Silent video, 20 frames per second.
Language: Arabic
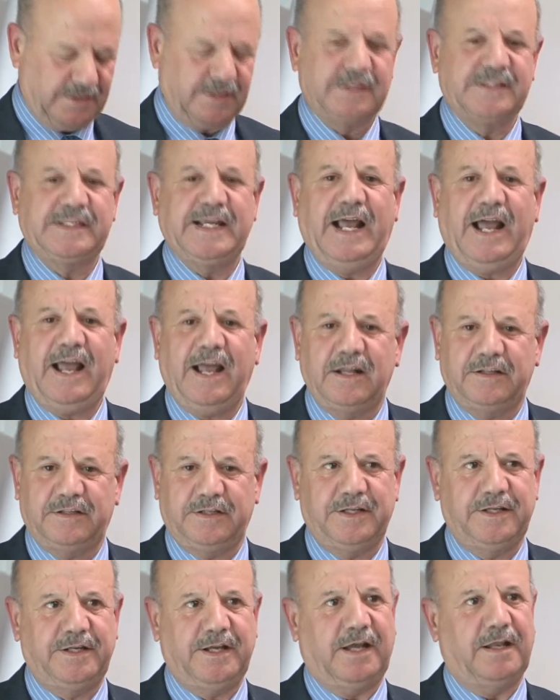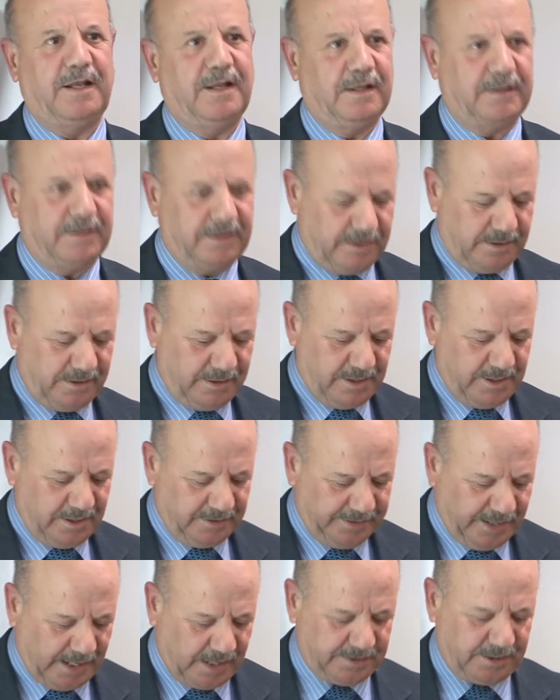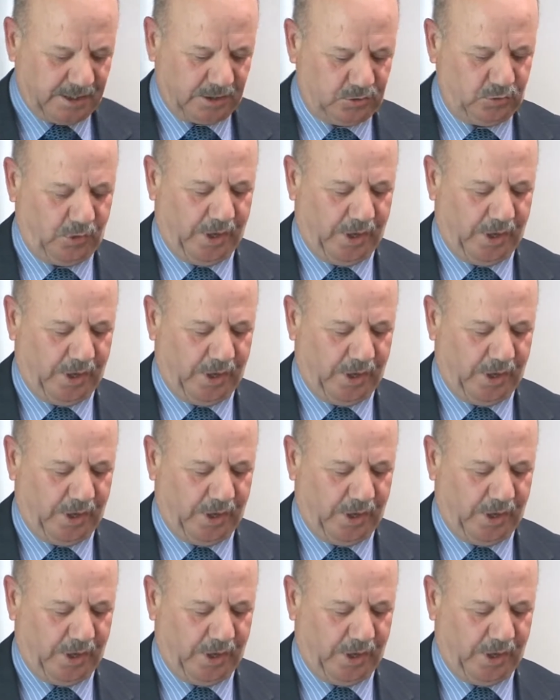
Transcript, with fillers: ساحاته الذي تحدثت